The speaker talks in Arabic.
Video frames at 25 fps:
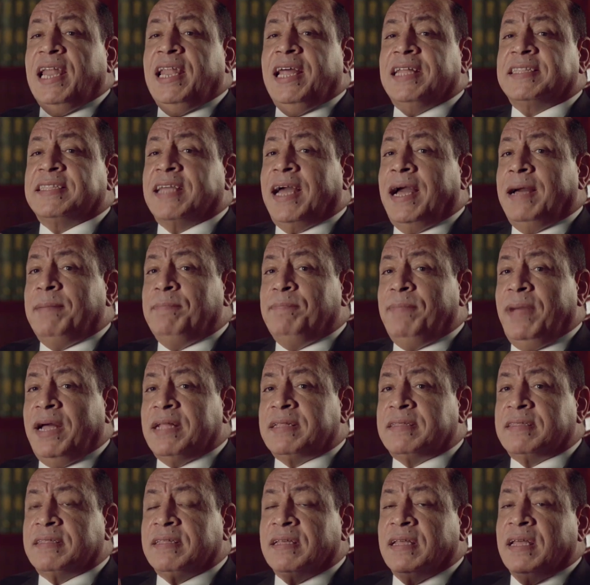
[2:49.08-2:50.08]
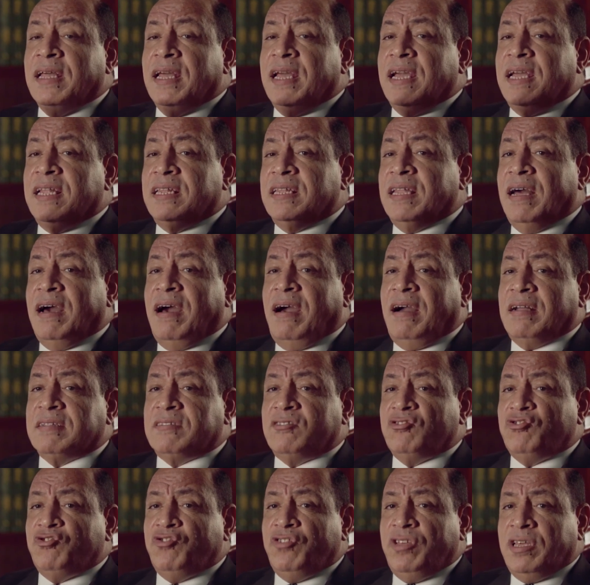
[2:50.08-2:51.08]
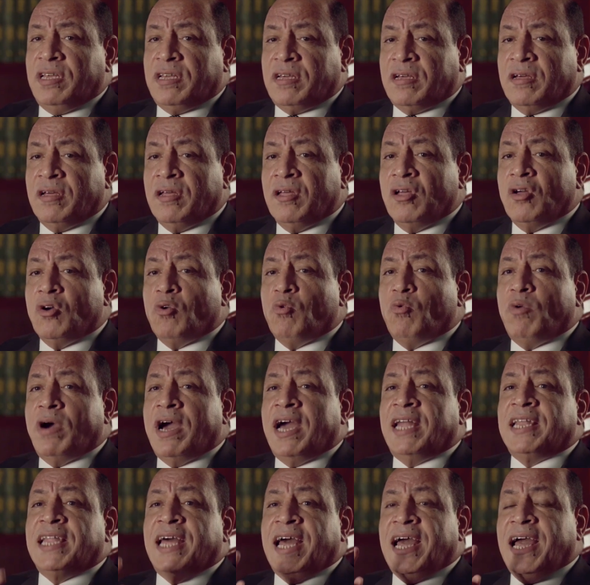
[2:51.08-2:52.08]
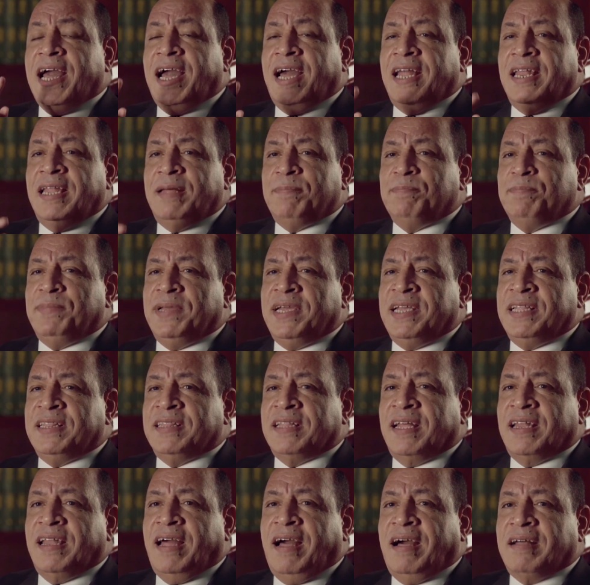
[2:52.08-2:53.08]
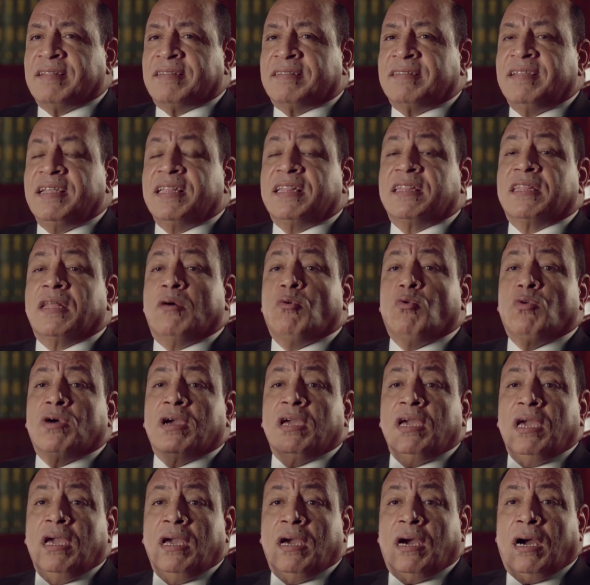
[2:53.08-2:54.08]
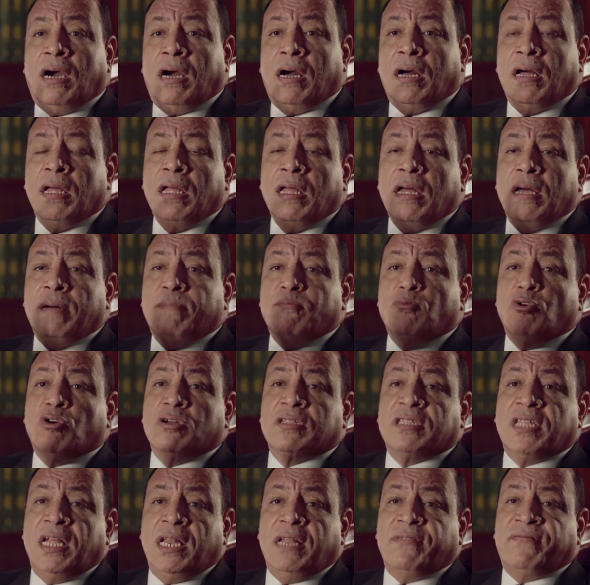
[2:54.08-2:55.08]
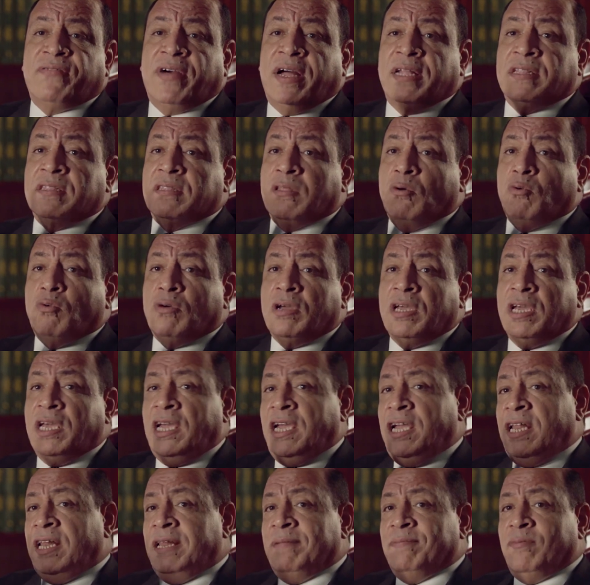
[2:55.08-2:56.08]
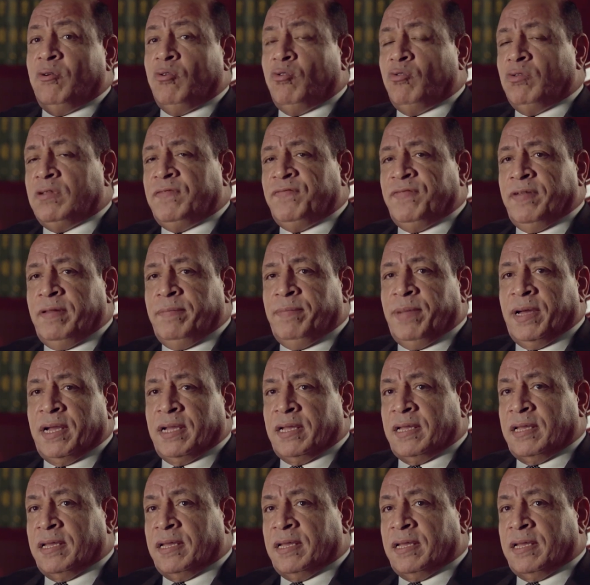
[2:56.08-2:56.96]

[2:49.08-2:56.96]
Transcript: انا تعمدت ان اعطي شيك وانا اعلم بان انا حطيت توقيع مختلف عن توقيعي اللي موجود في البنك